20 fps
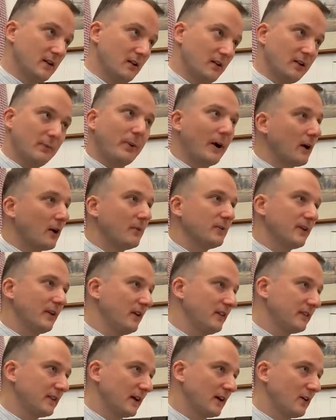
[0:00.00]
On n'est pas comme les
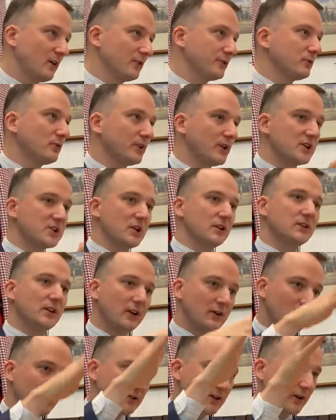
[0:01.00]
années 50 où on allait chez le
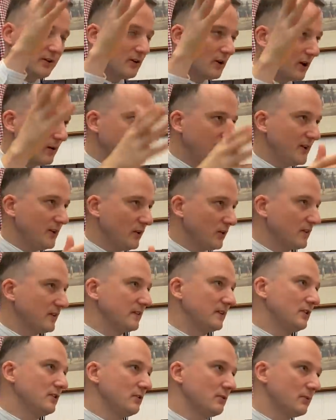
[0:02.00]
tailleur, le tailleur habillé dans le
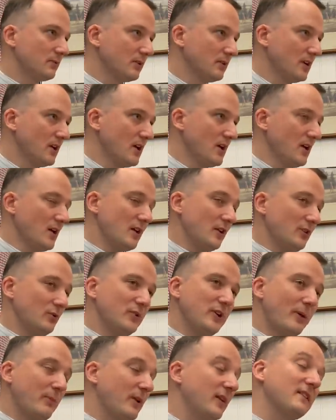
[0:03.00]
style du moment. Nous,
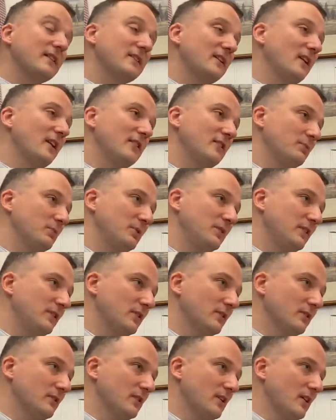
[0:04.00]
il y a plein de styles à
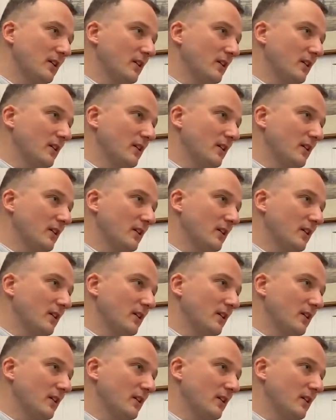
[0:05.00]
disposition.